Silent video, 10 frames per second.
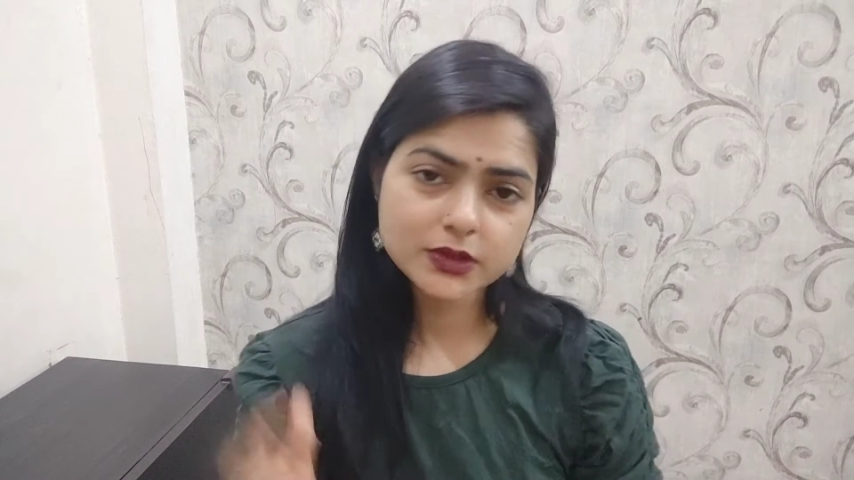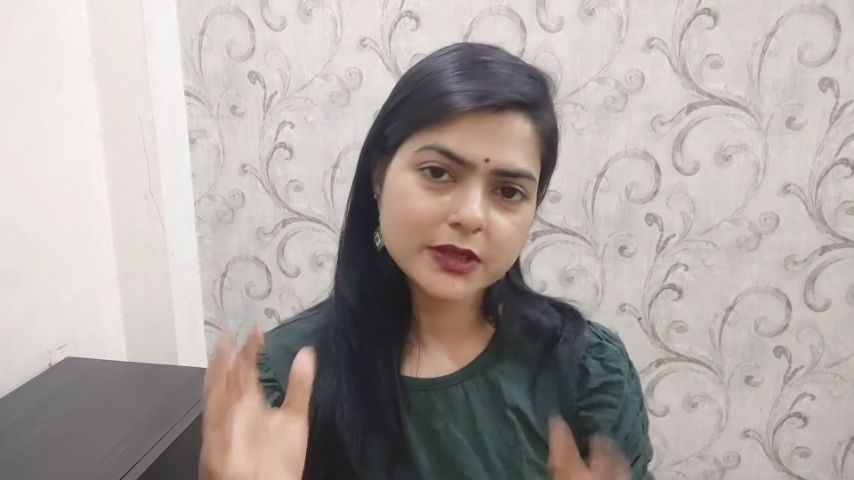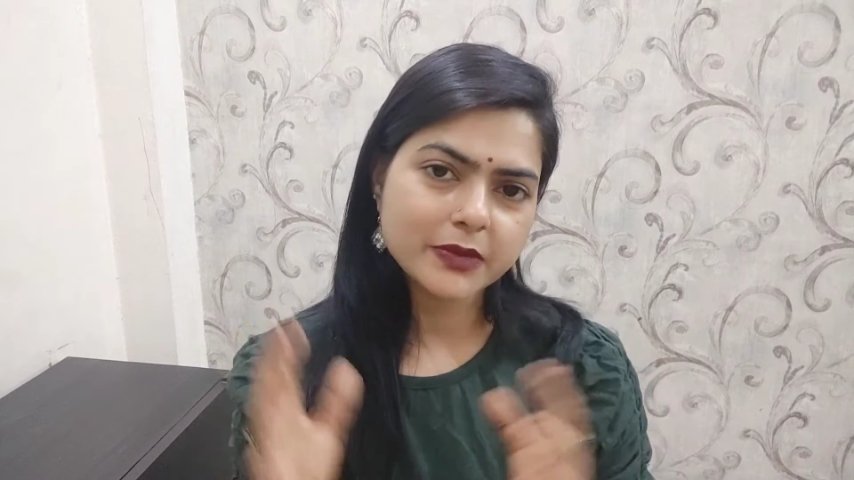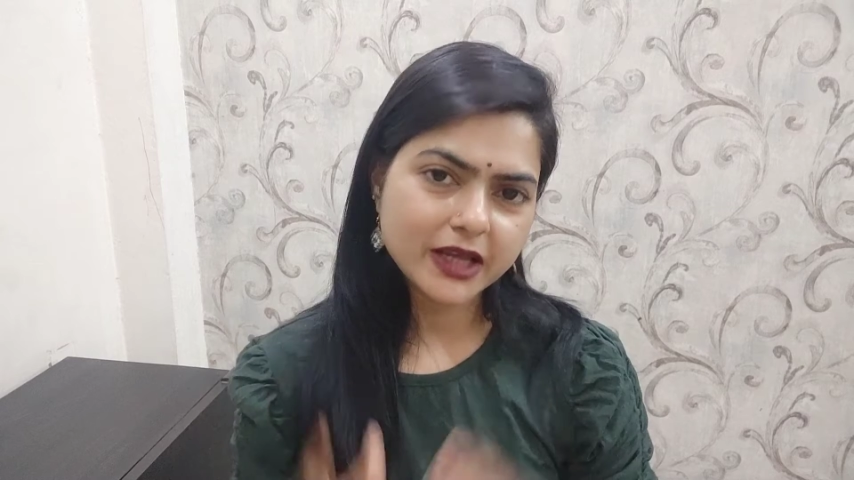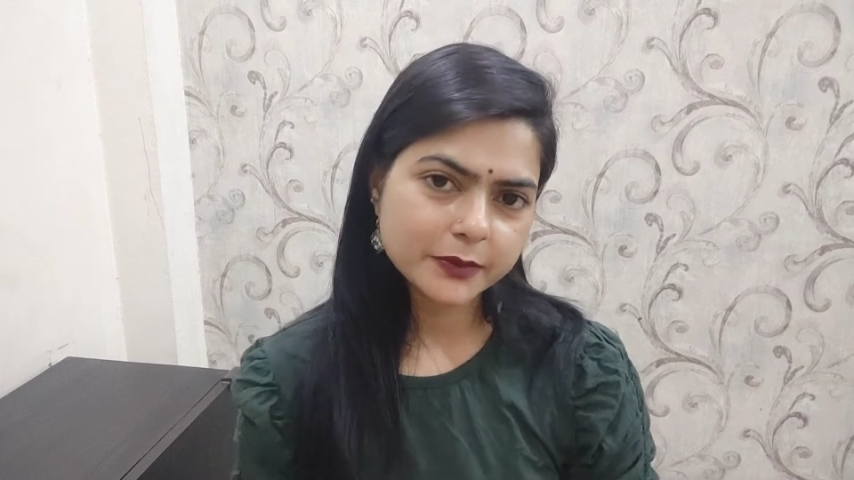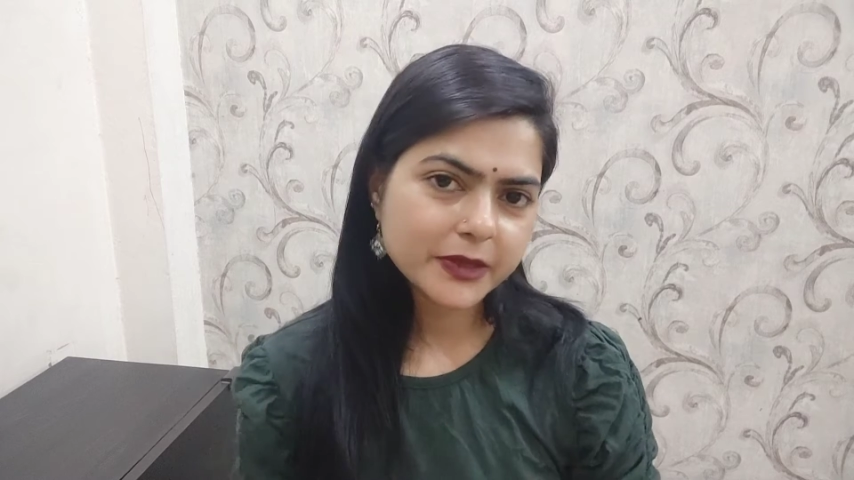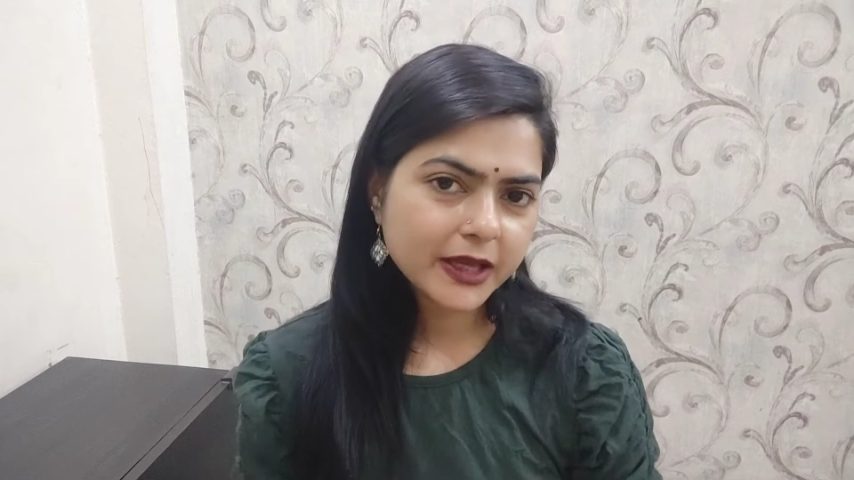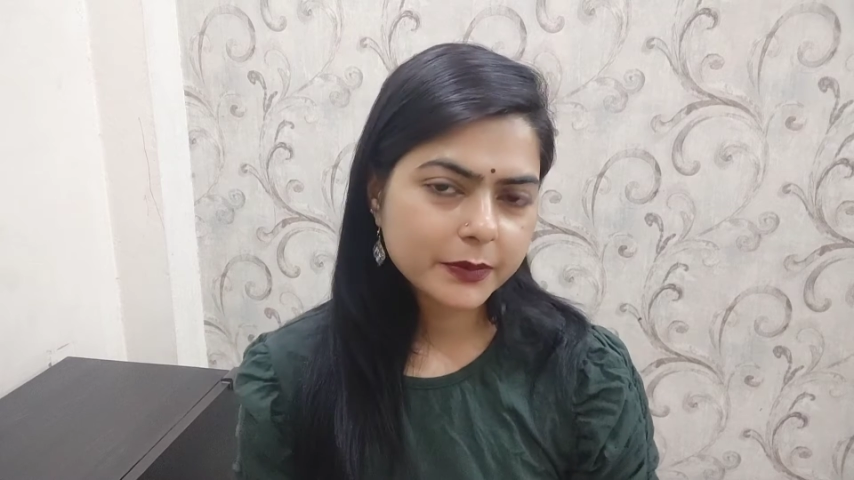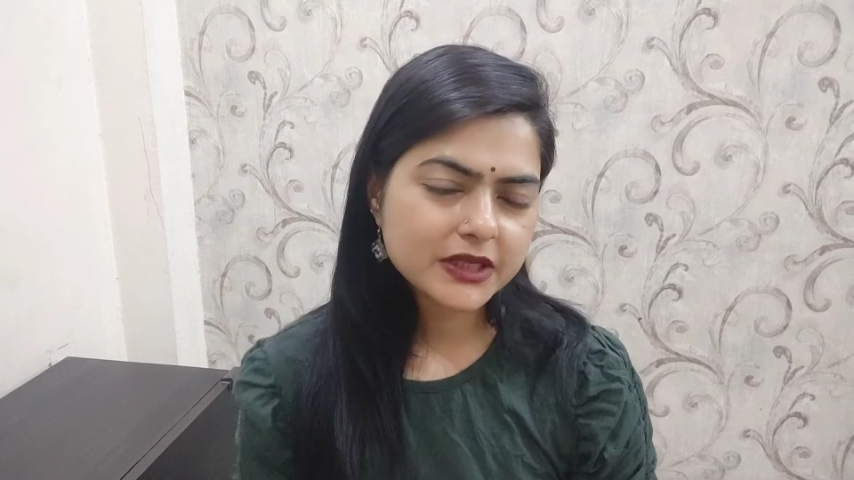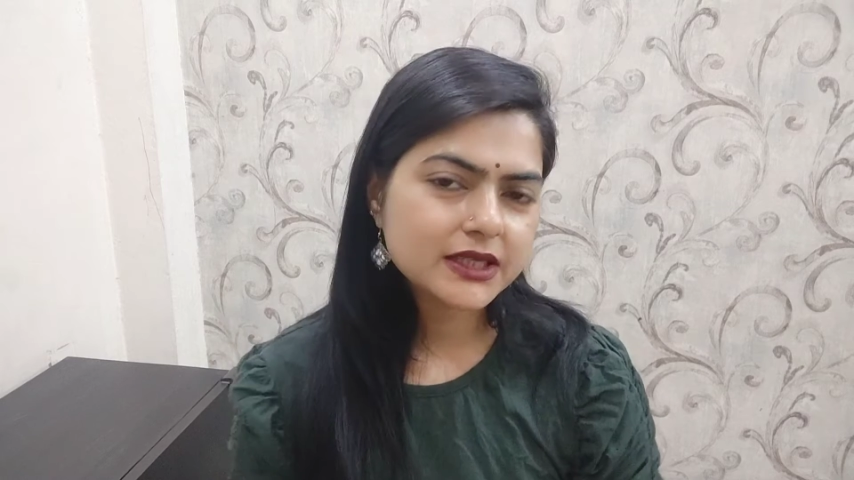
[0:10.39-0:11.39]
उसके बाद मैं
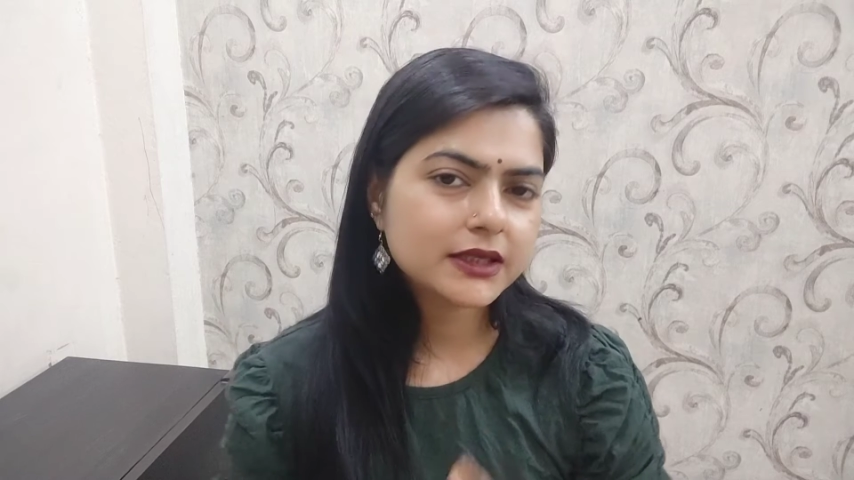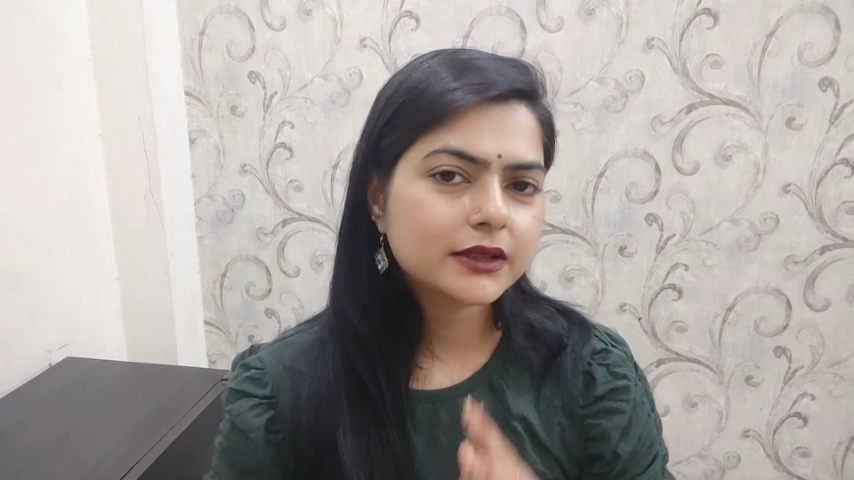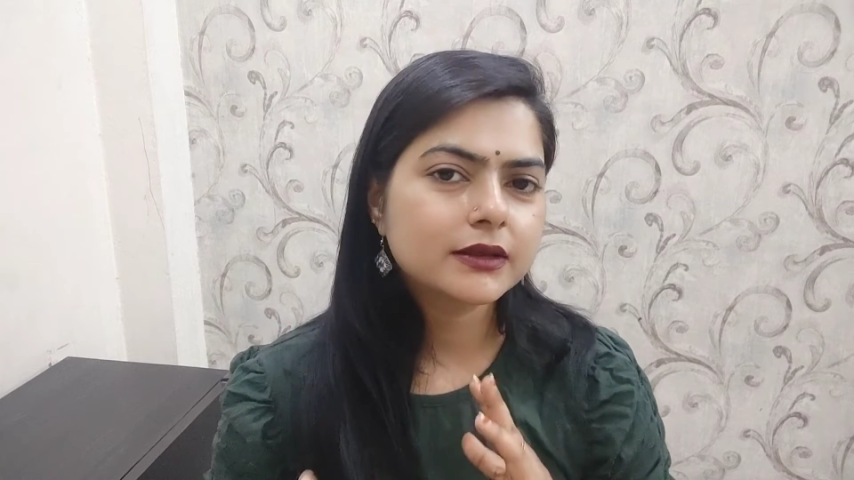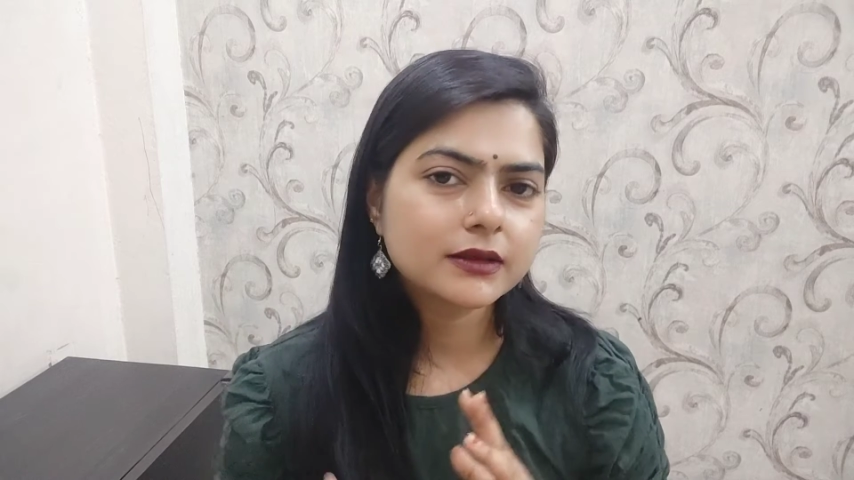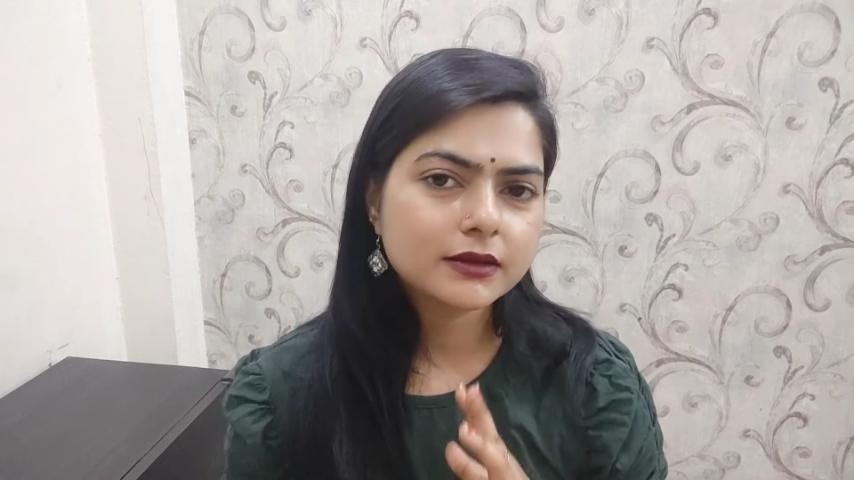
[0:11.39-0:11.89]
आपके आ,